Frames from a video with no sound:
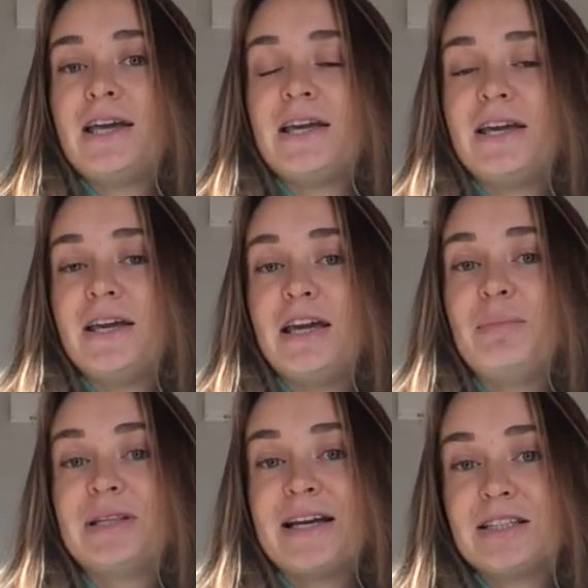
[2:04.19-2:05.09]
И
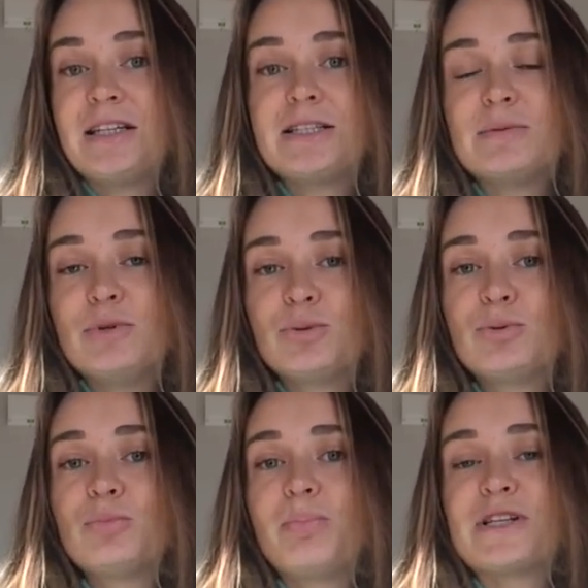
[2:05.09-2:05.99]
именно эти 30
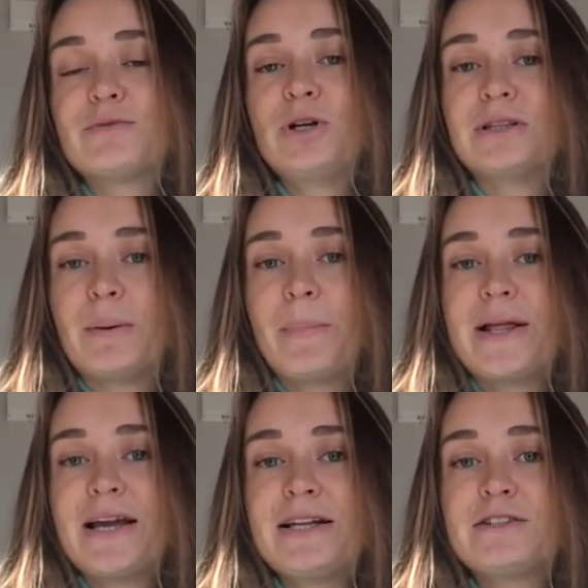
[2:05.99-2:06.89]
минут позволят нам
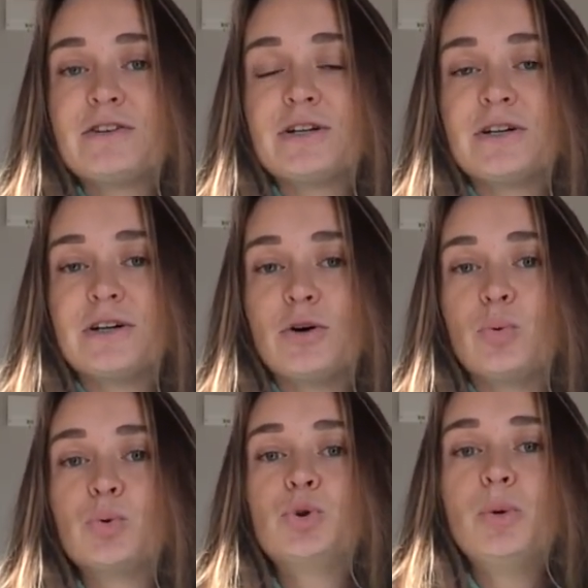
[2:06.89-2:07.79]
понять, э,
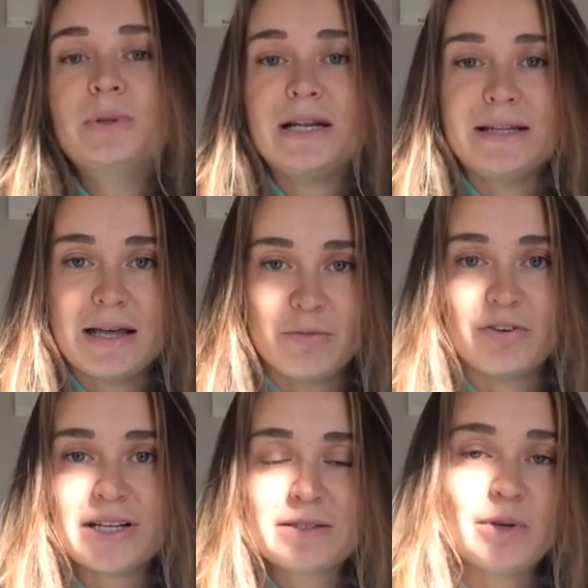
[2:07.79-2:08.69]
удобно ли нам
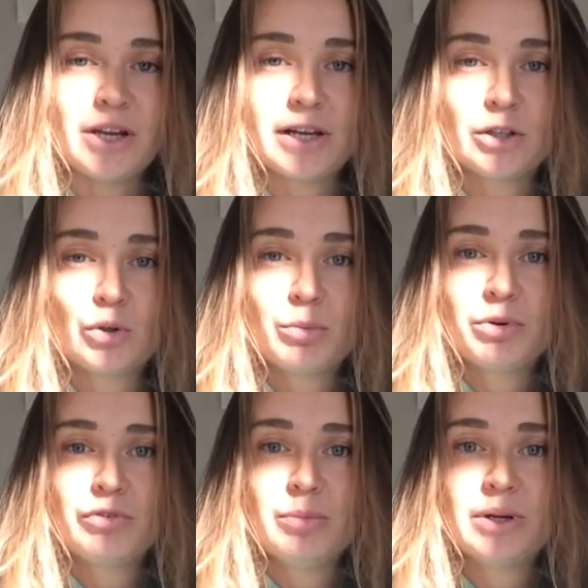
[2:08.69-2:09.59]
в размере, который
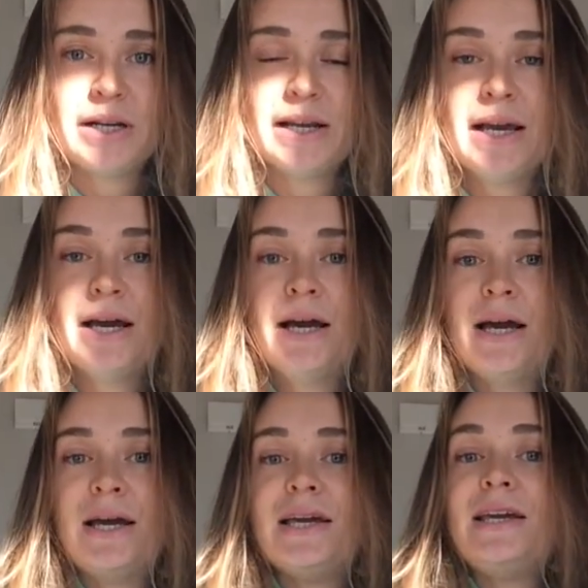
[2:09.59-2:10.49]
мы выбрали,
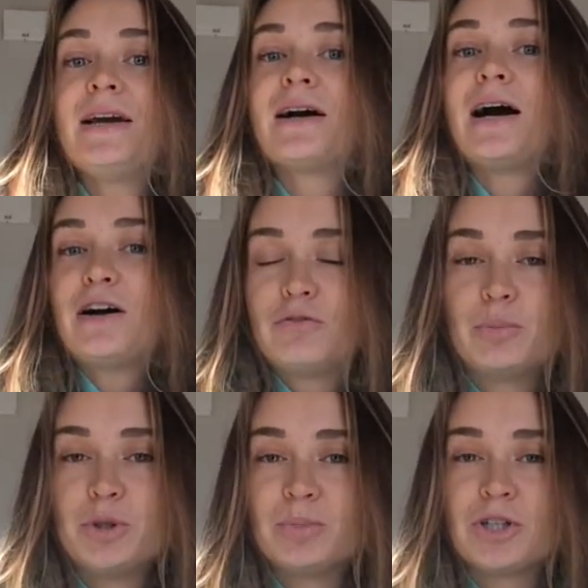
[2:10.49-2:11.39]
и как, в
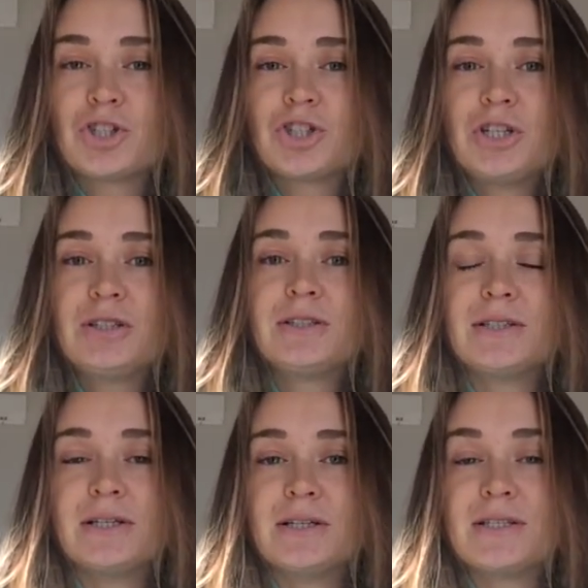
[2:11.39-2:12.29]
общем-то,
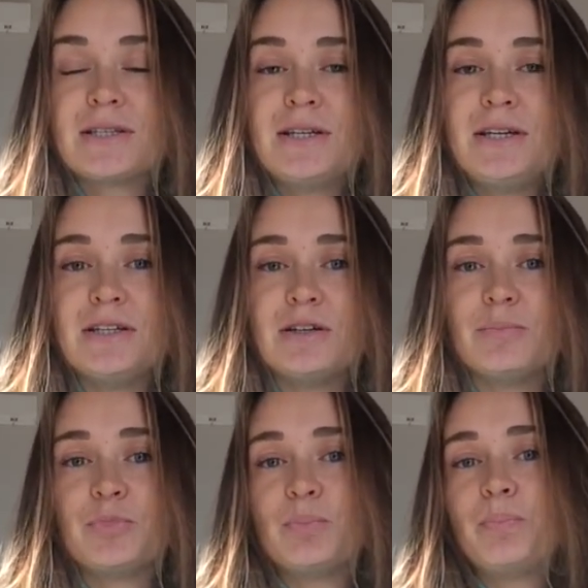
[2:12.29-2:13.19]
шиты
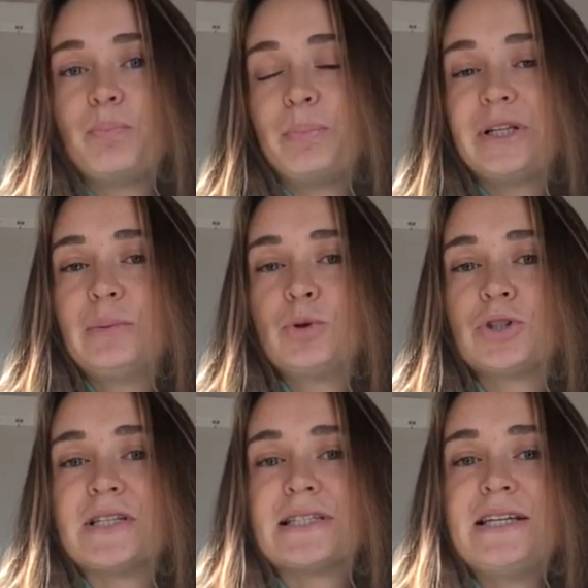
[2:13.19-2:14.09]
скини, потому
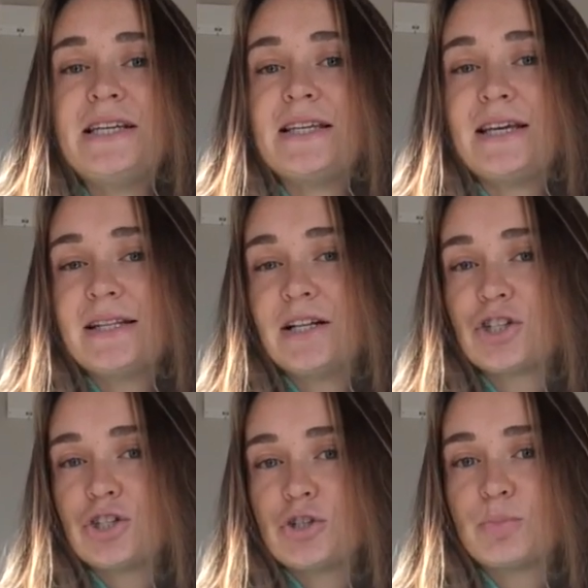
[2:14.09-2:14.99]
что скини не
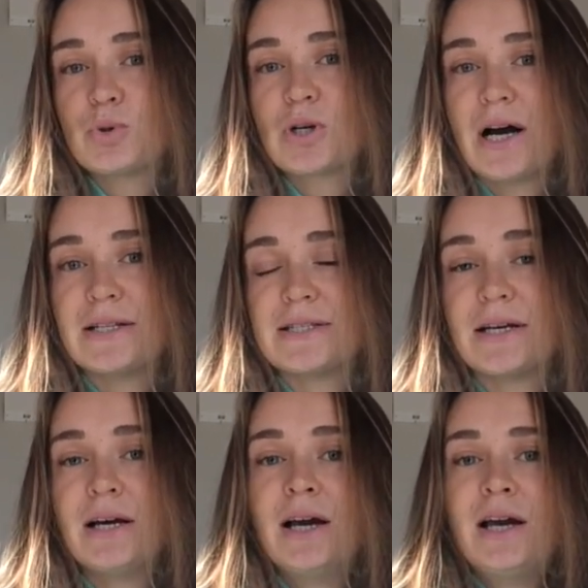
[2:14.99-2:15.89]
должны
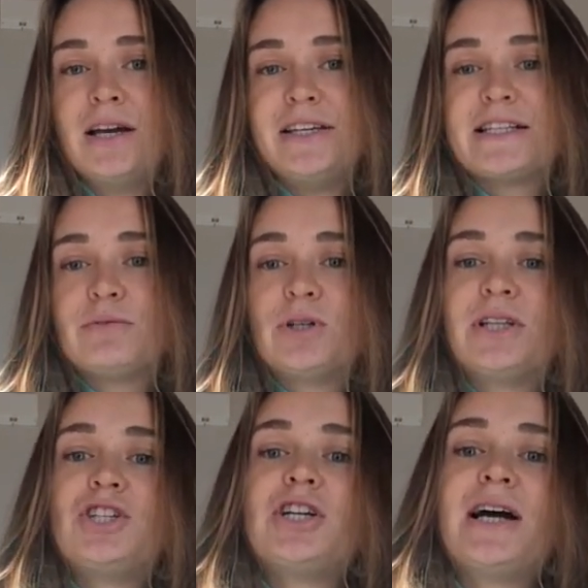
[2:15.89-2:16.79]
спускаться – если вот
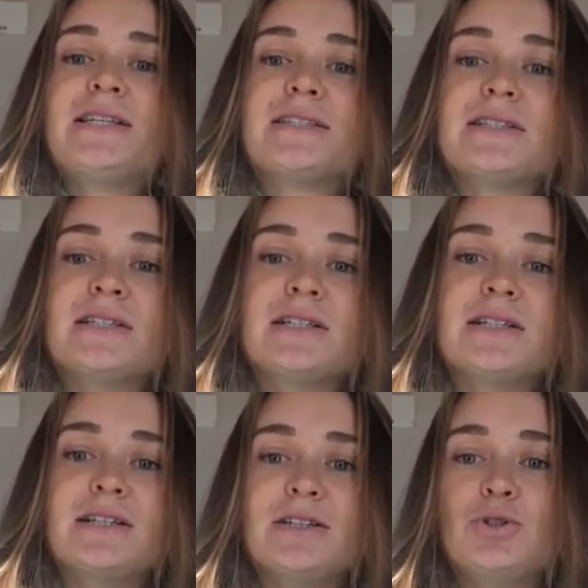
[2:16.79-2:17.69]
эта часть
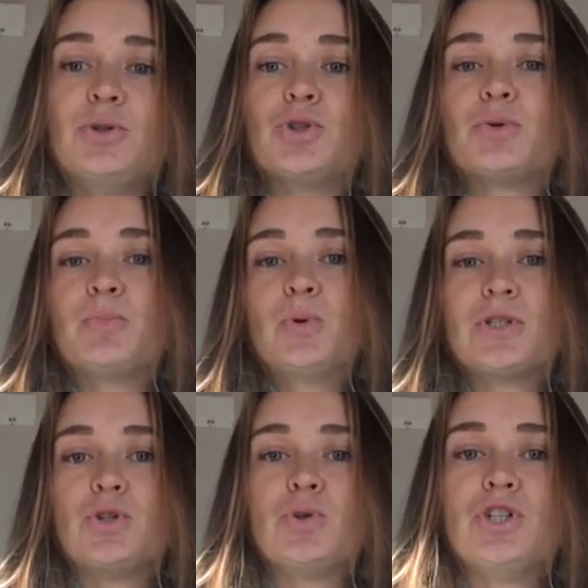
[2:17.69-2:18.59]
э, чуть ниже
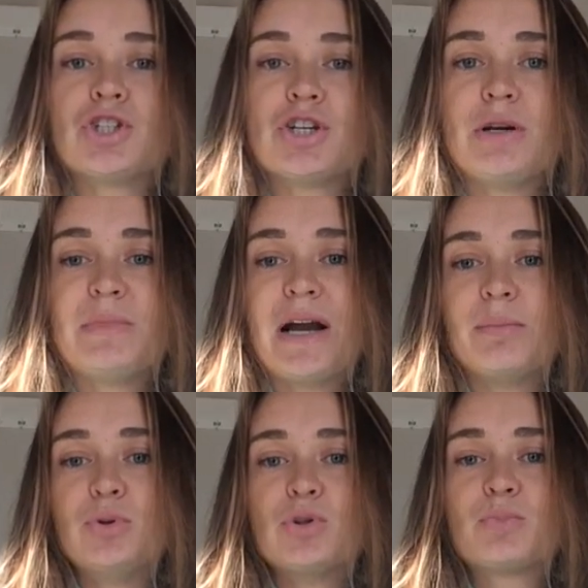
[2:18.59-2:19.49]
пояса, чуть ниже
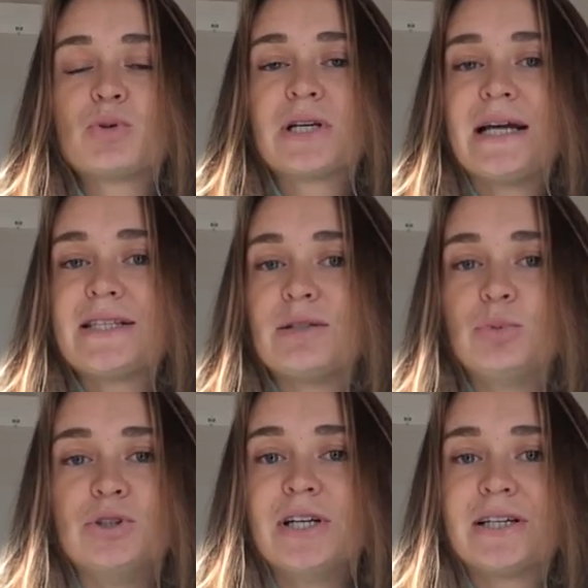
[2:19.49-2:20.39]
ремня будет спускаться, это
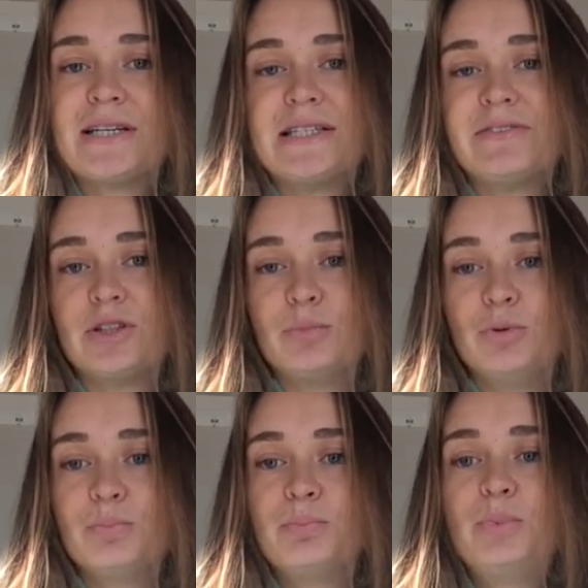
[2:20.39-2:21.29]
будет некрасиво, это
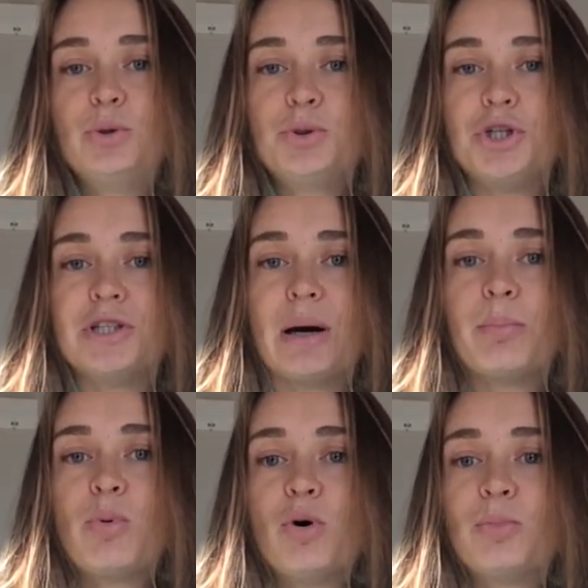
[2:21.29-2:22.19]
будет плющить на
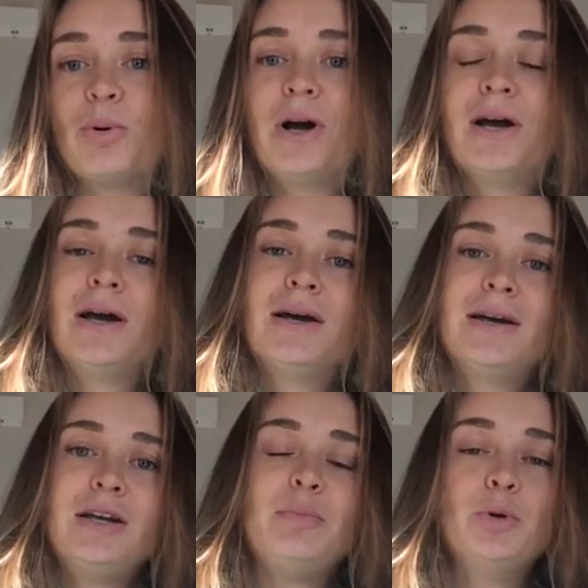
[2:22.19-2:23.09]
попу,
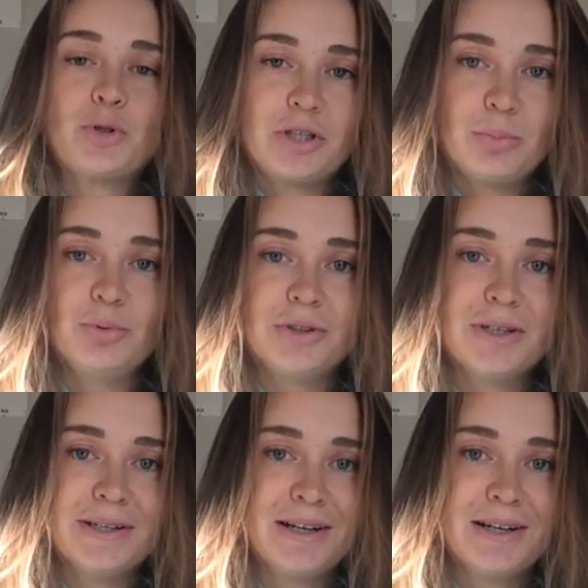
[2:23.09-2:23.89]
и плюс это будет